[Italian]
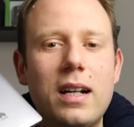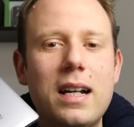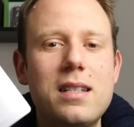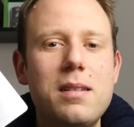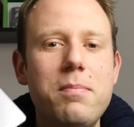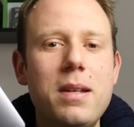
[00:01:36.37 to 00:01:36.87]

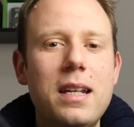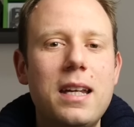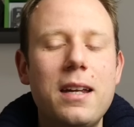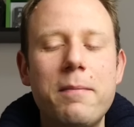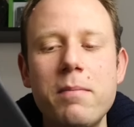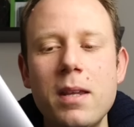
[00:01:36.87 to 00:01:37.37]
ragazzi,
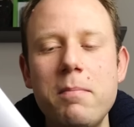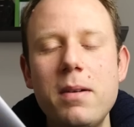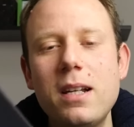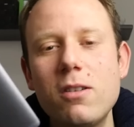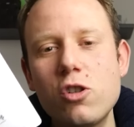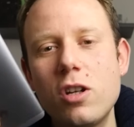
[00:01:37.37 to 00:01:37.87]
perché?
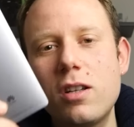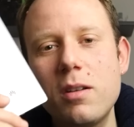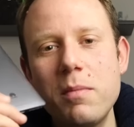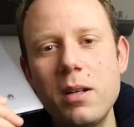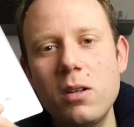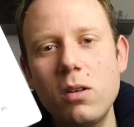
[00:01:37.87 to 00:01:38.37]
Perché ho scelto il
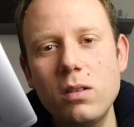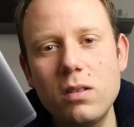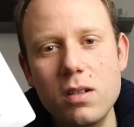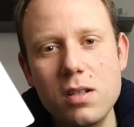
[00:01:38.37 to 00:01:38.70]
Mate 8